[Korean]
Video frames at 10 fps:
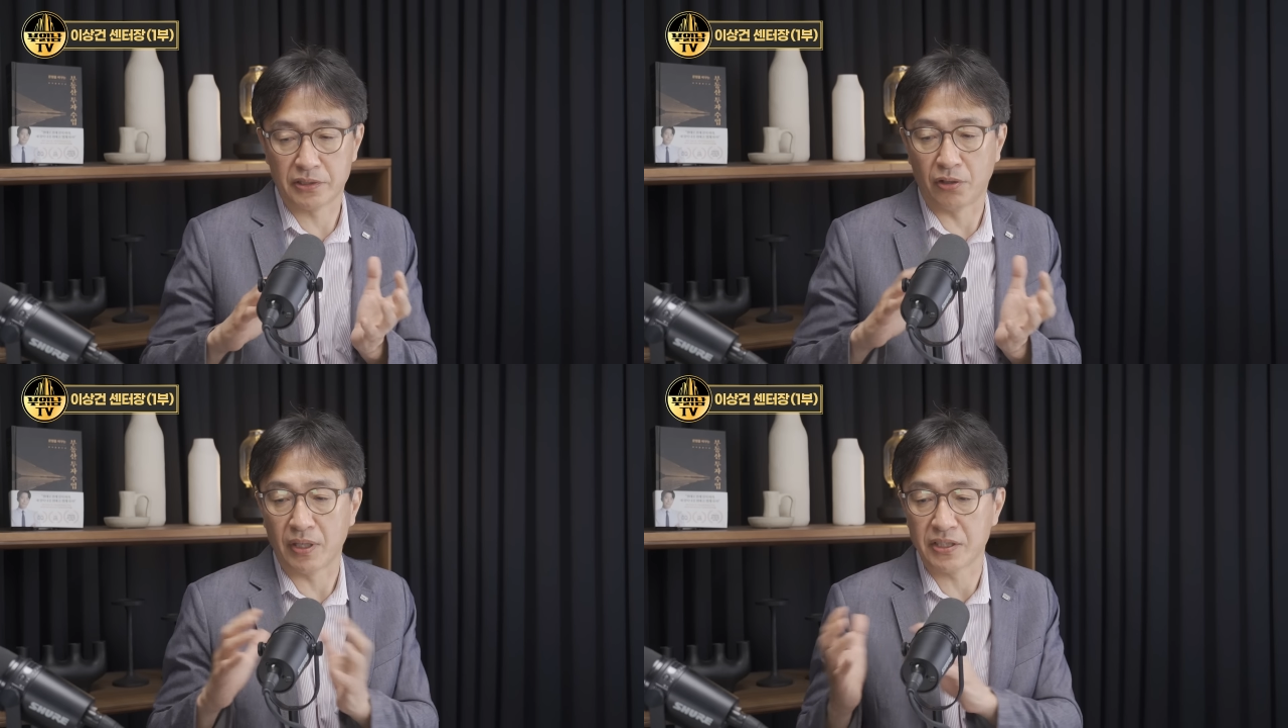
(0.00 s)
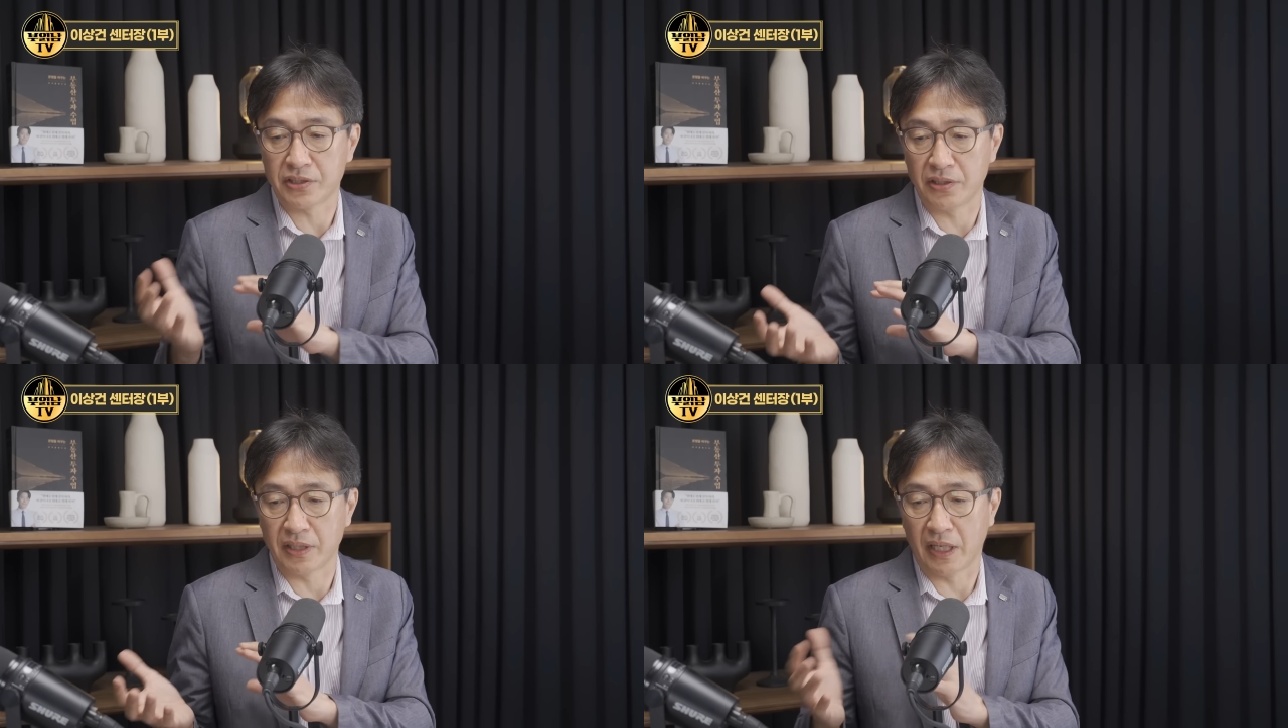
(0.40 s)

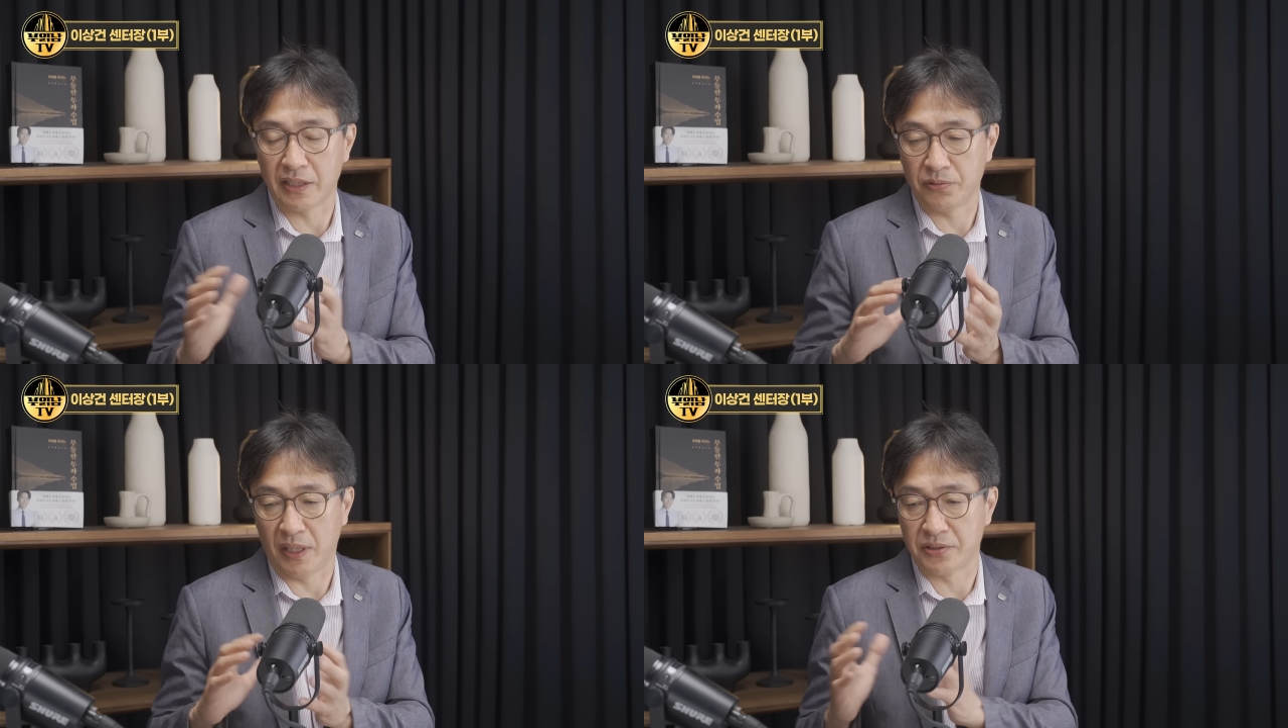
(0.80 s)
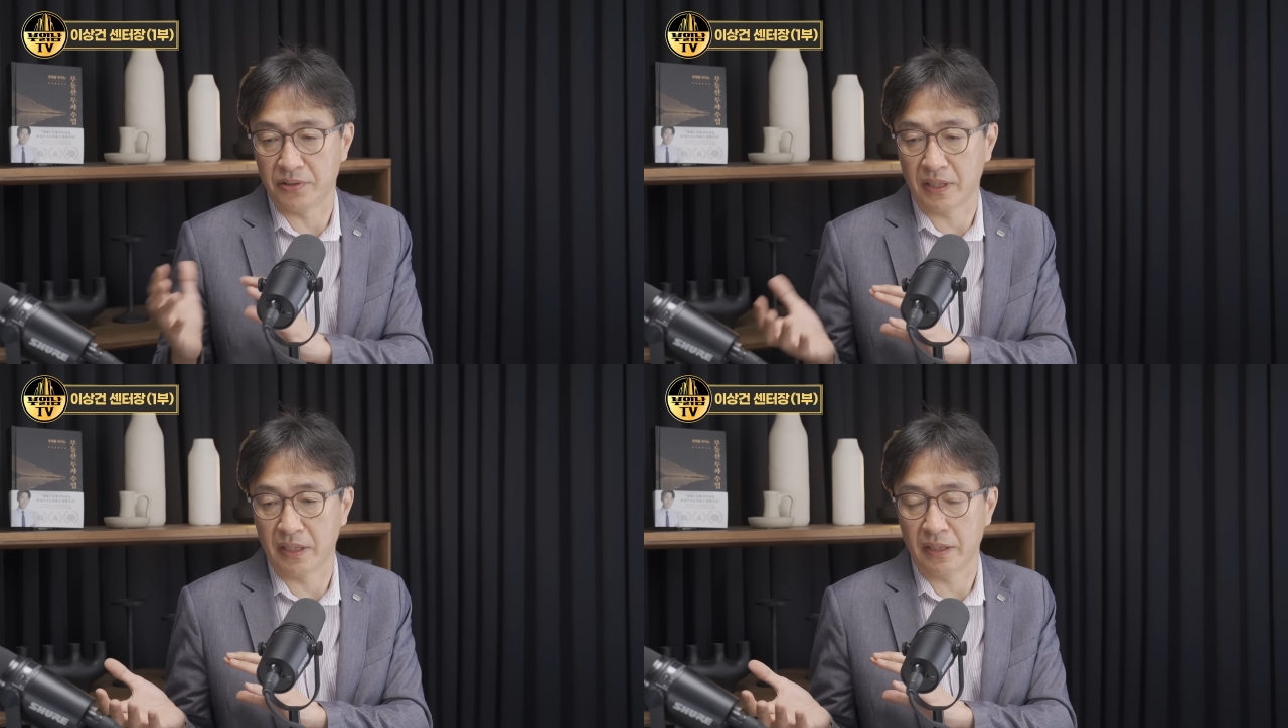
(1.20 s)
전환시켜 나가는
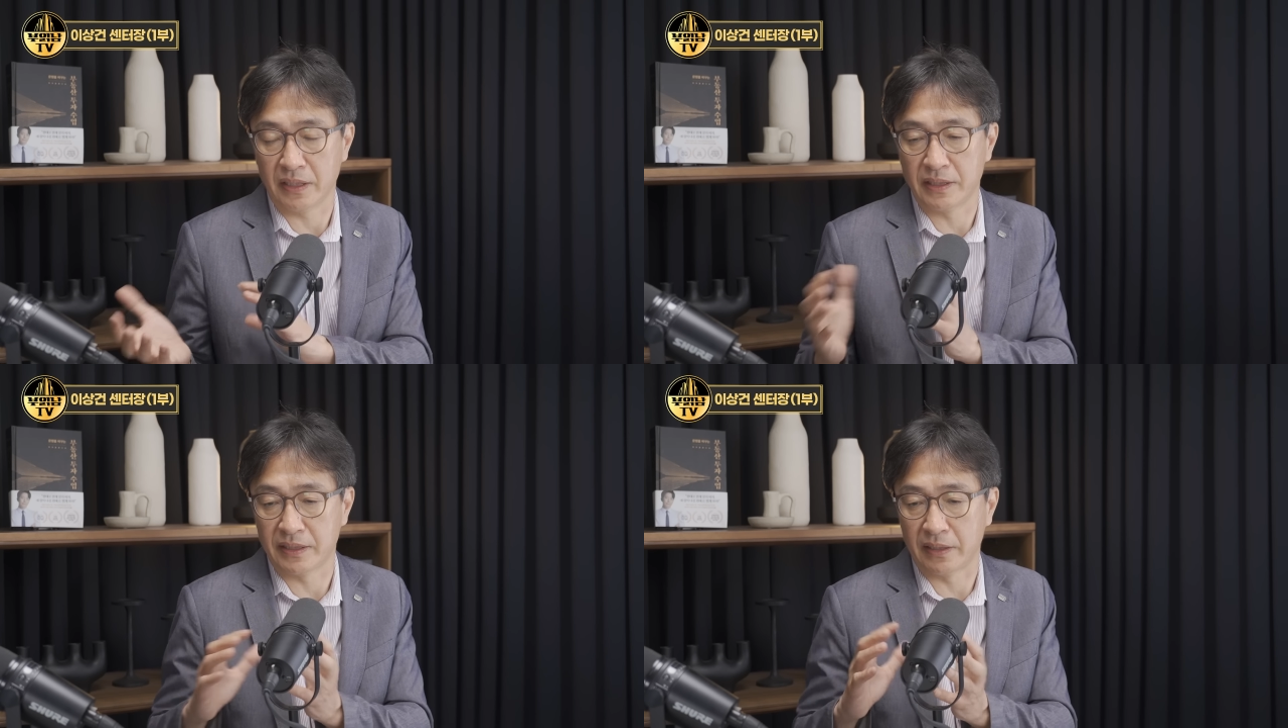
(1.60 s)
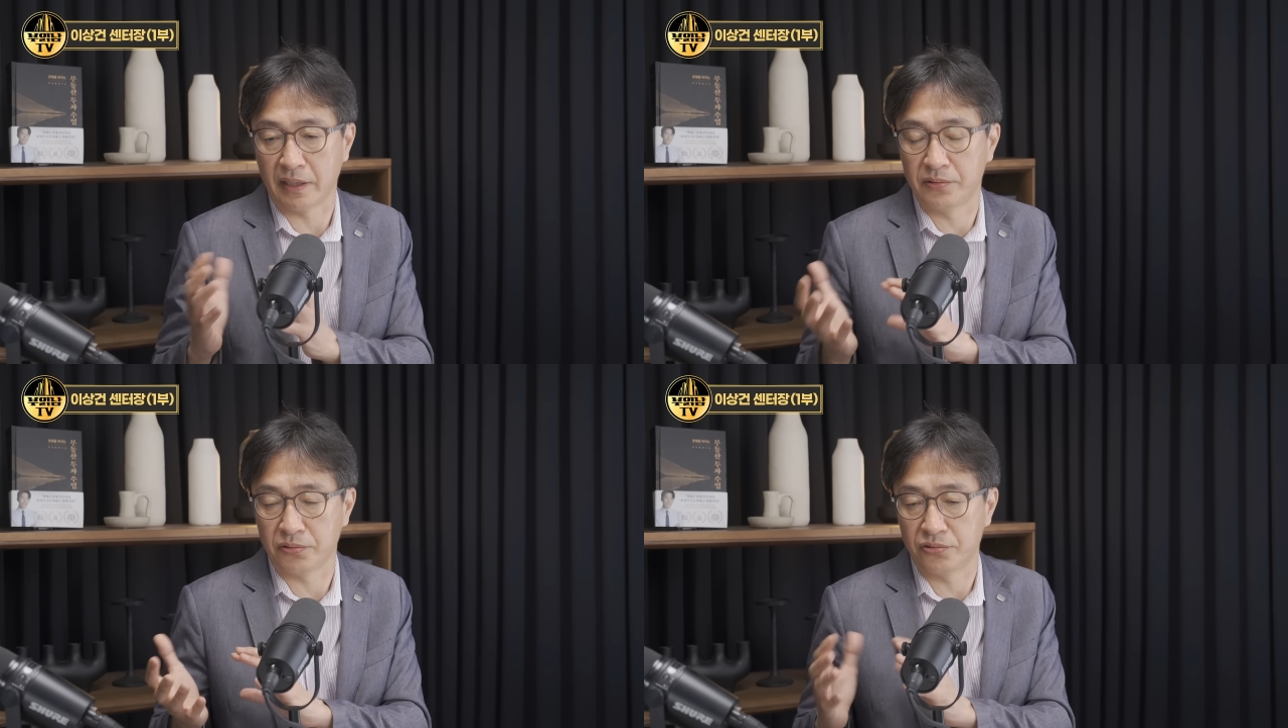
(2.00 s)
과정이 사실
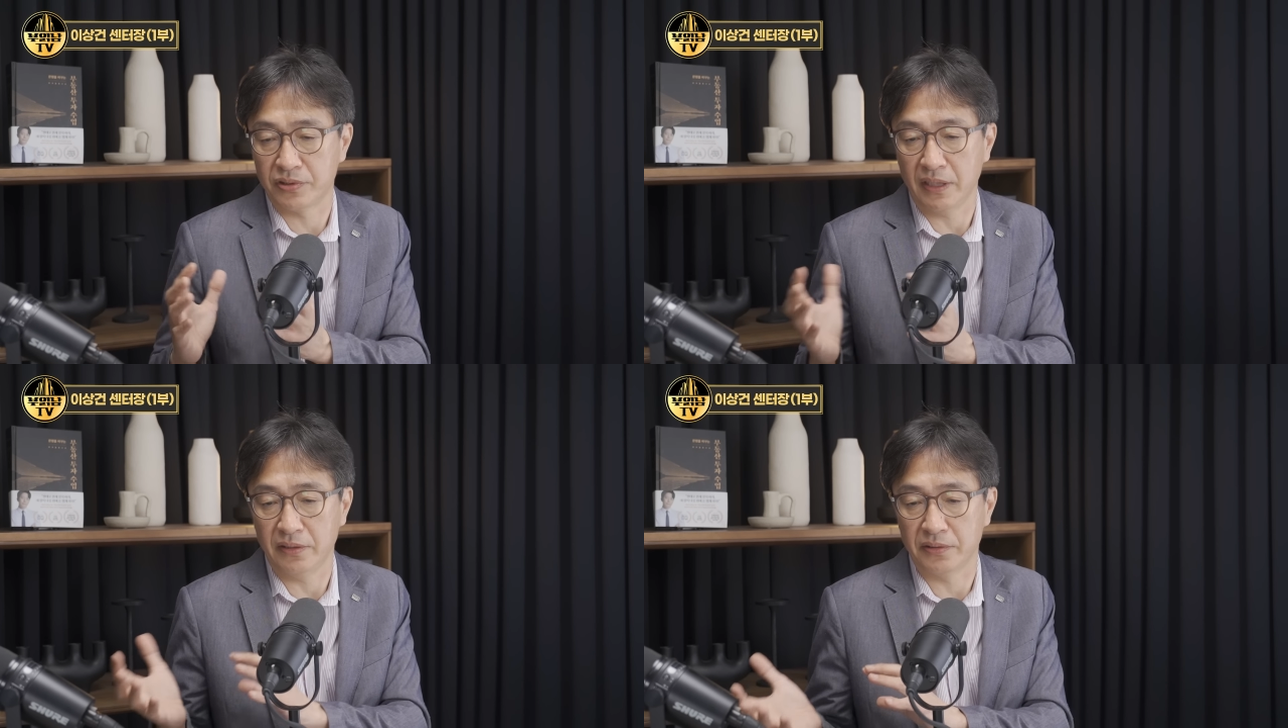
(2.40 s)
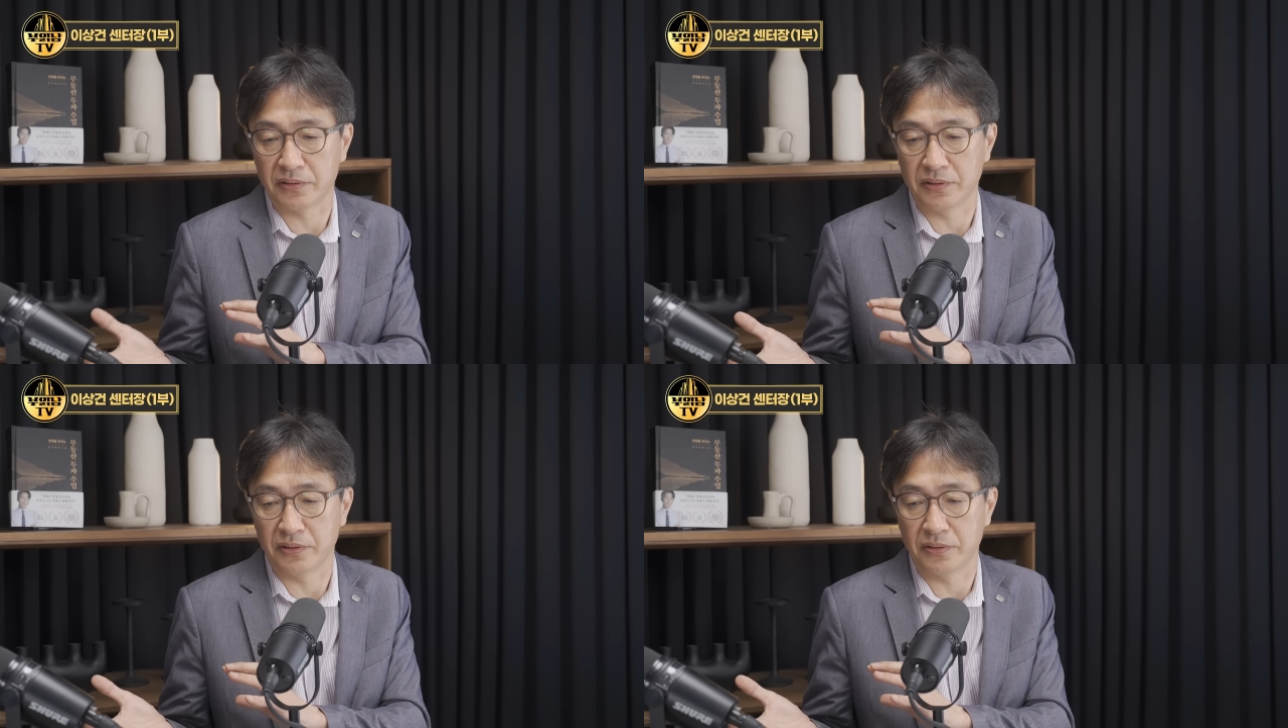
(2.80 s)
재테크고 투자인
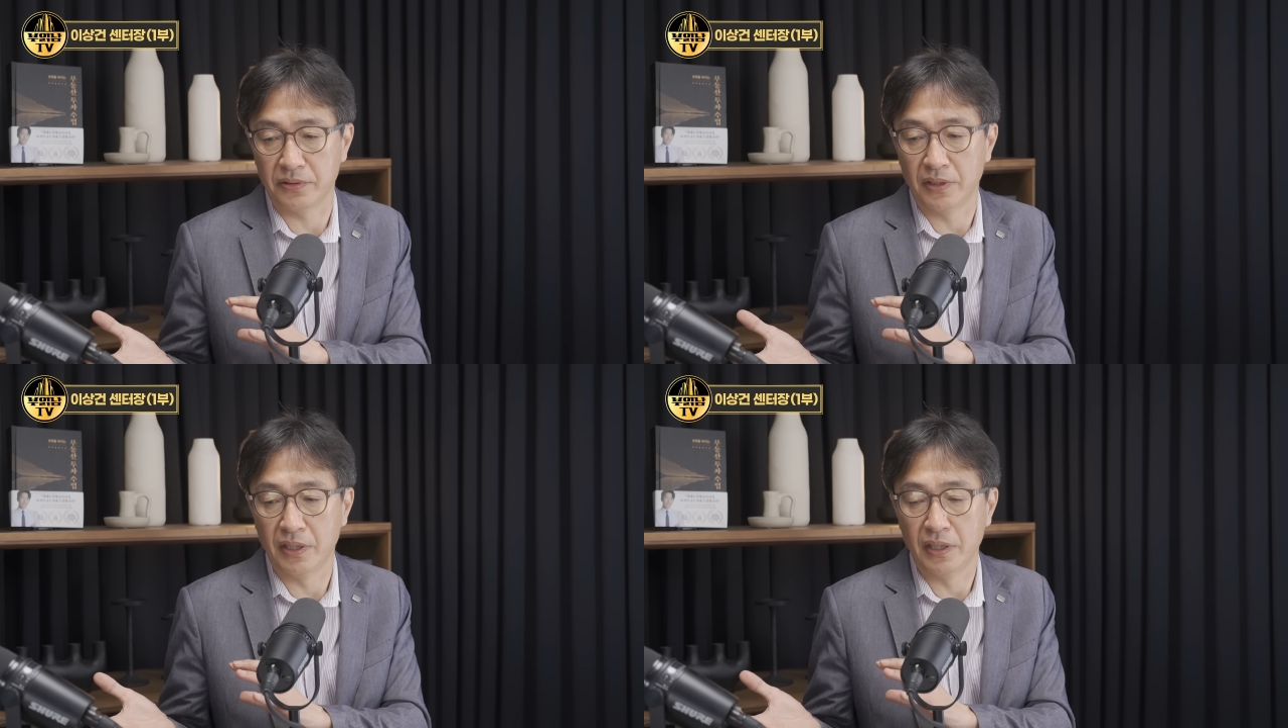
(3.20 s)
거거든요. 네.